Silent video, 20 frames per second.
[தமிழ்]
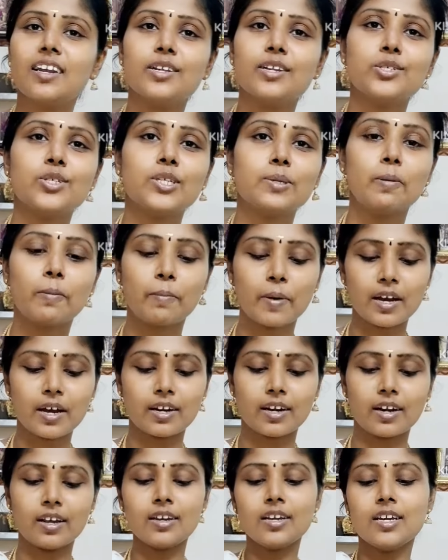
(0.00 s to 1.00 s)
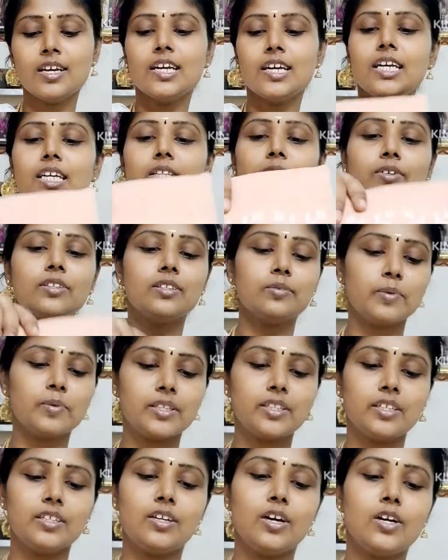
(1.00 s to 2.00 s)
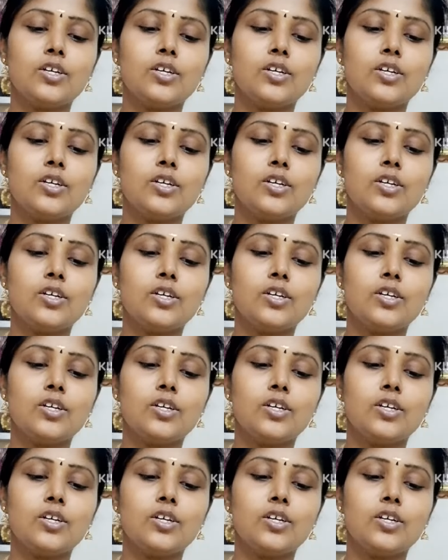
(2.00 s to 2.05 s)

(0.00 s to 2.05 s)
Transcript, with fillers: லாஸ்ட் நம்ம பார்க்கலாம் இது வந்து பார்த்திங்கன்னா